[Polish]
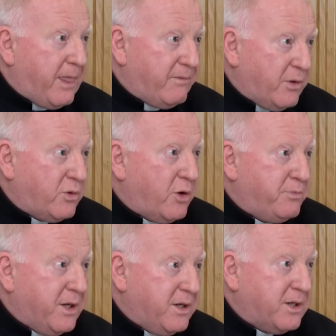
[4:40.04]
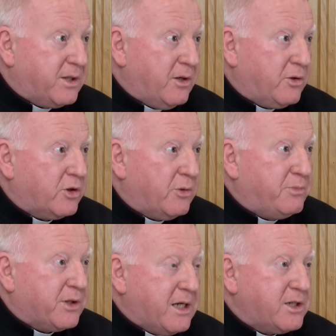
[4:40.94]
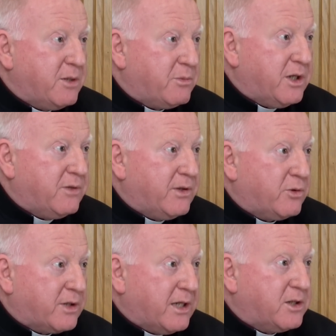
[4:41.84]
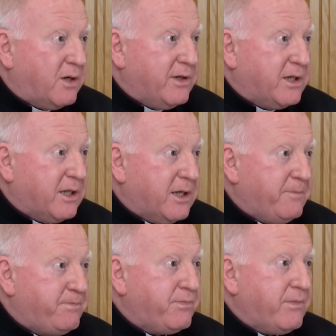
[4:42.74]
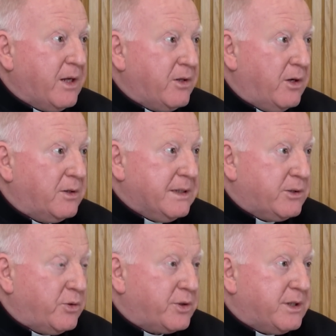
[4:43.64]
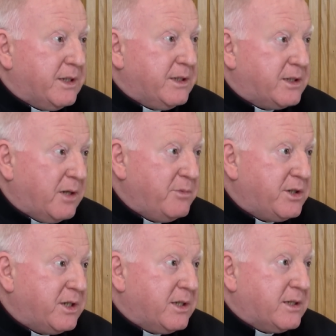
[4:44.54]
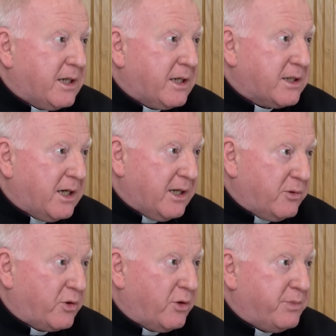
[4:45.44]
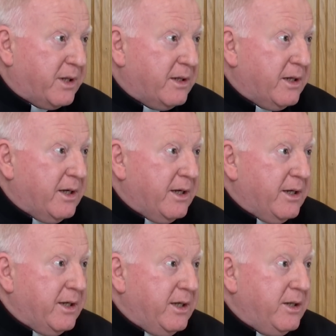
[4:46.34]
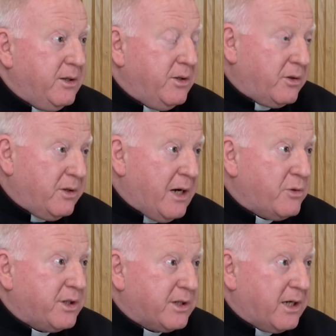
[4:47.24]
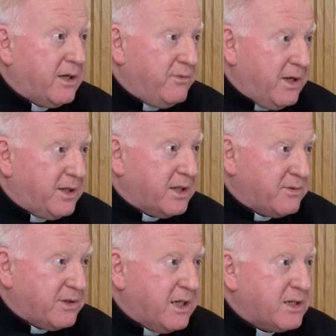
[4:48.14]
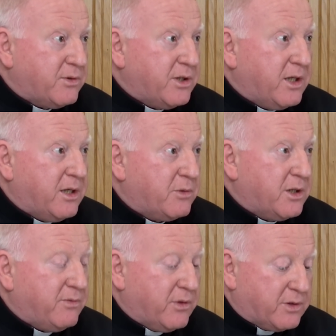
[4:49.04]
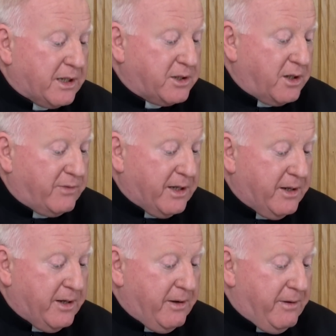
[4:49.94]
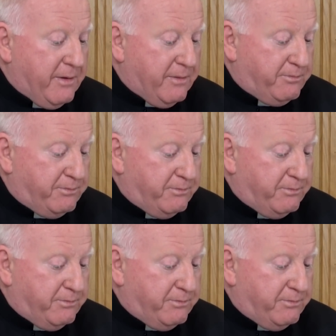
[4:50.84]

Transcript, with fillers: w Europie i nie tylko do potężnej modlitwy różańcowej, kiedy no, Turcy, islamiści zagrażali Europie. I dokonało się takie wielkie zwycięstwo dzięki modlitwie różańcowej y,